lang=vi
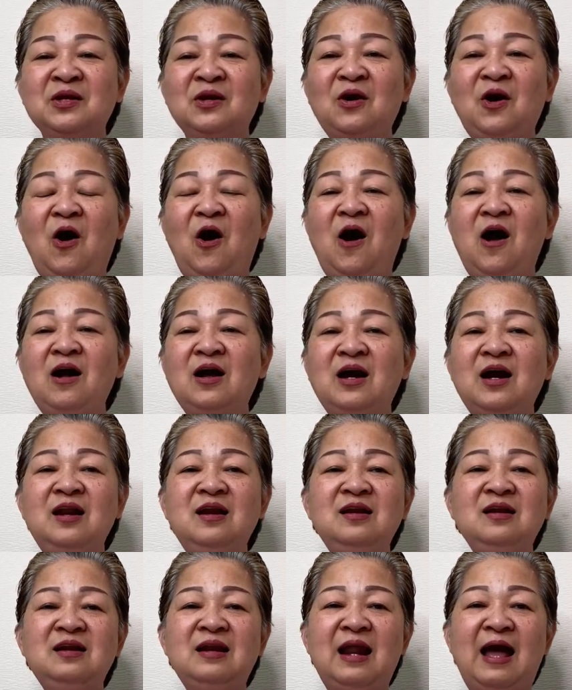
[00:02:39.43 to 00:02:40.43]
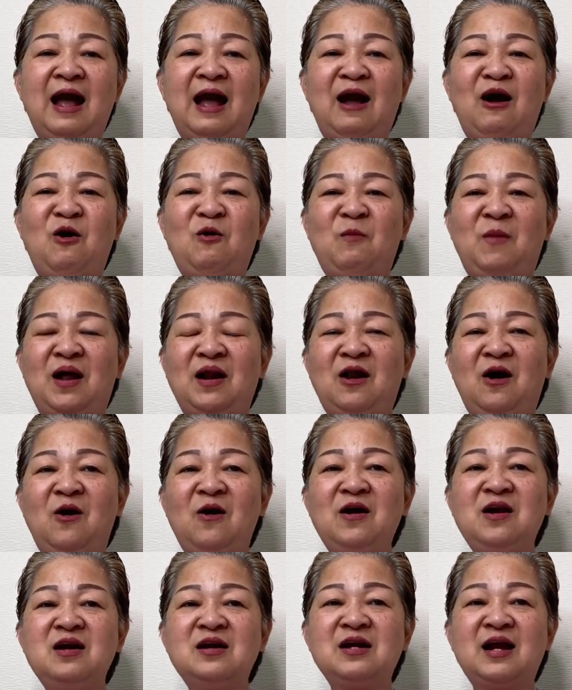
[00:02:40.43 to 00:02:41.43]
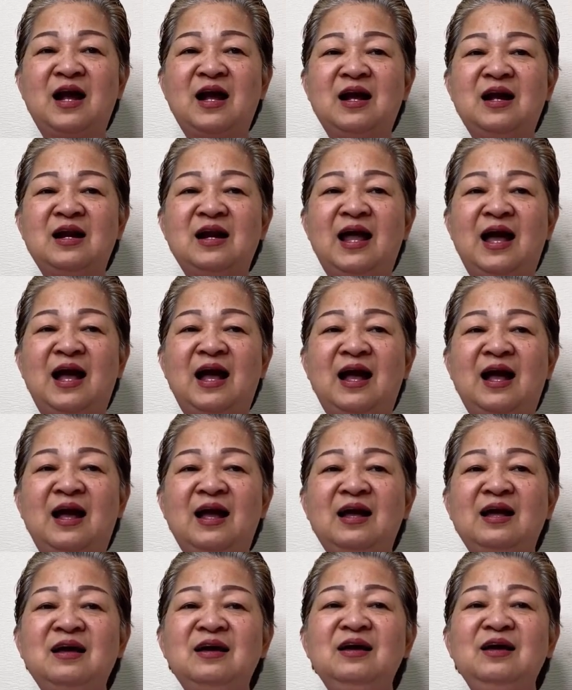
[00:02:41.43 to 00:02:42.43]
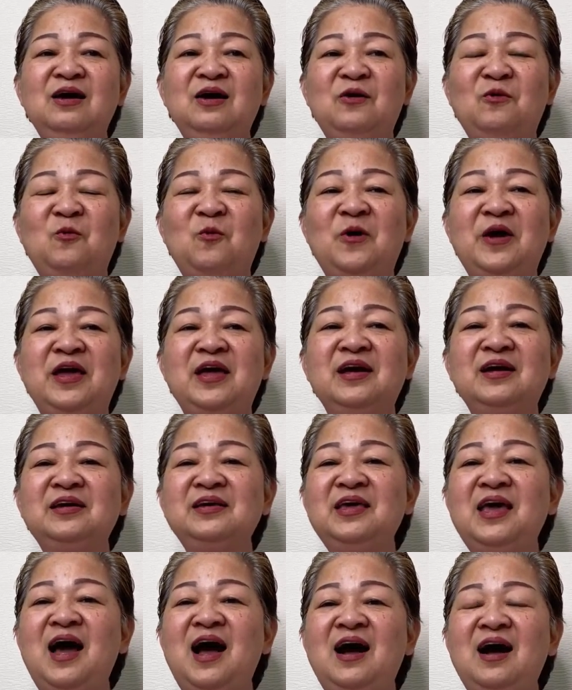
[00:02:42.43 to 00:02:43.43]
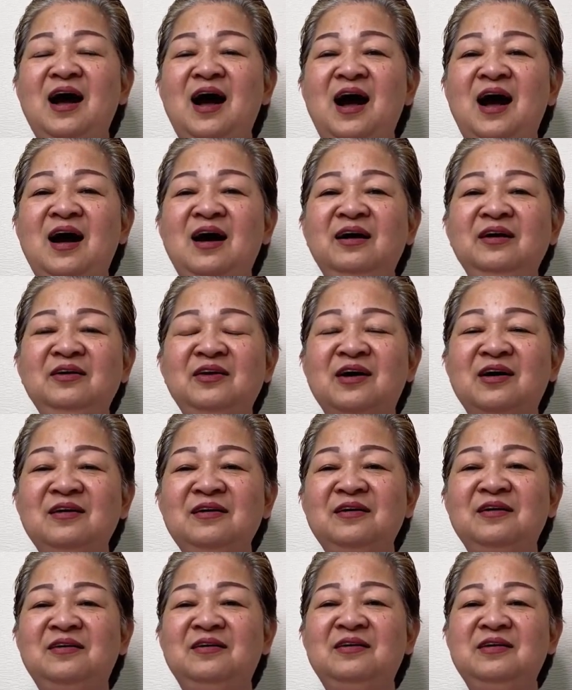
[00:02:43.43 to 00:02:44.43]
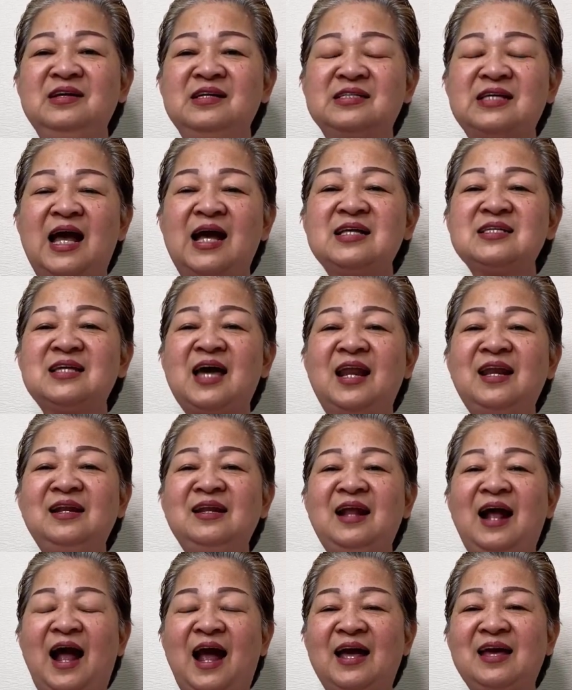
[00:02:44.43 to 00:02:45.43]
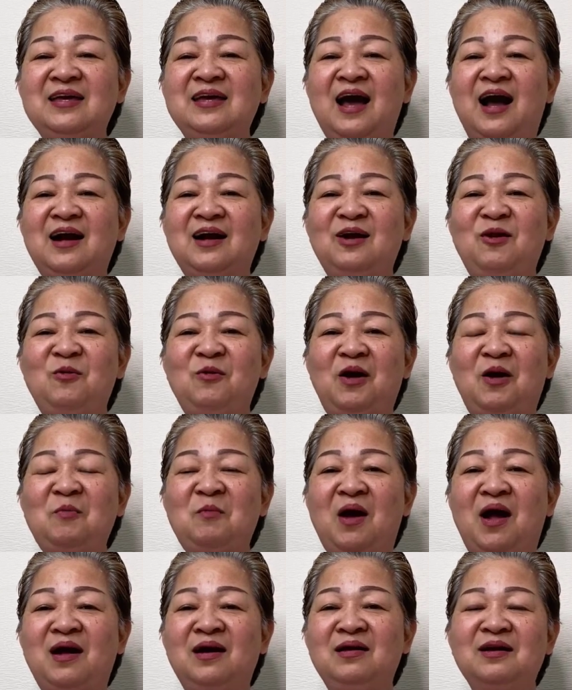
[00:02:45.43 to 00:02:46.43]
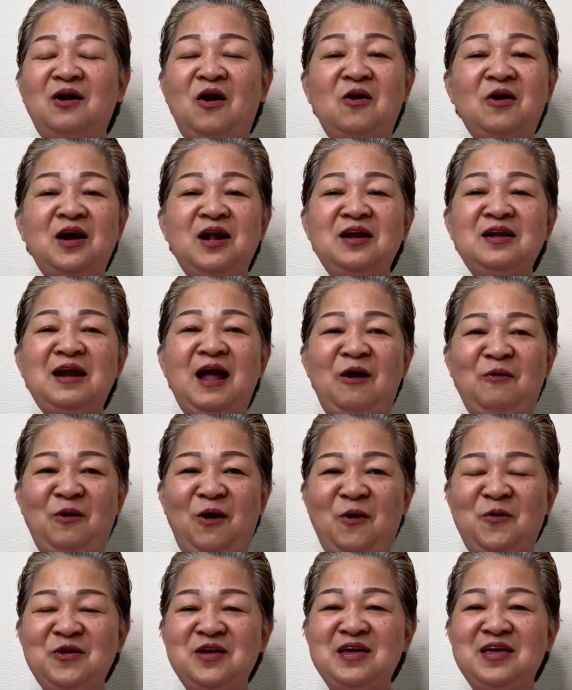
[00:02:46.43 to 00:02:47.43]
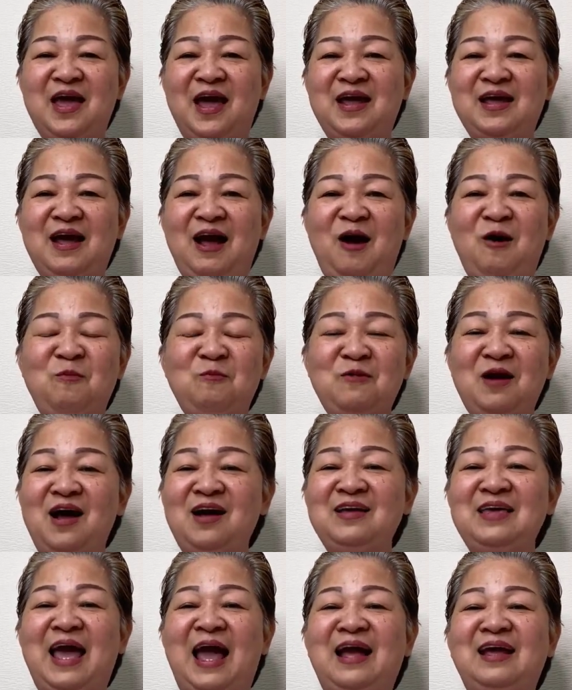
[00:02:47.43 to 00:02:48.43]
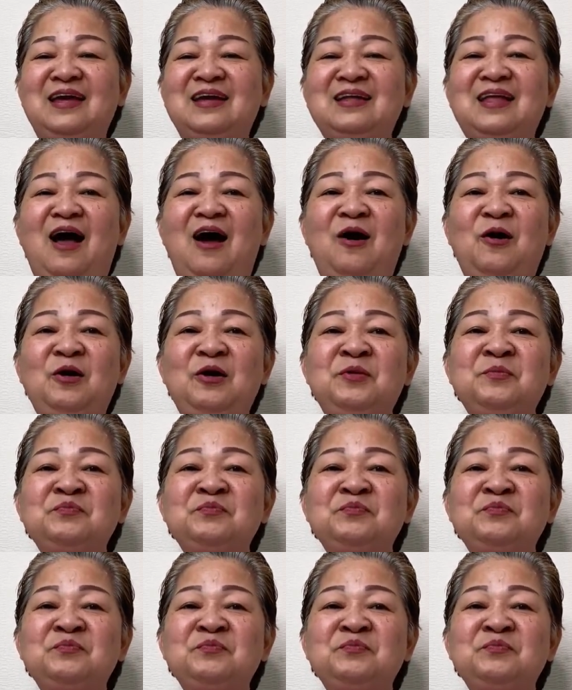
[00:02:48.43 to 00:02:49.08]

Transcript: có kinh nào mà nói rằng là hả Nguyện nhớ ơn những người sát sanh hại vật không các bạn? Có kinh nào nói như vậy không? Đơn giản vậy thôi.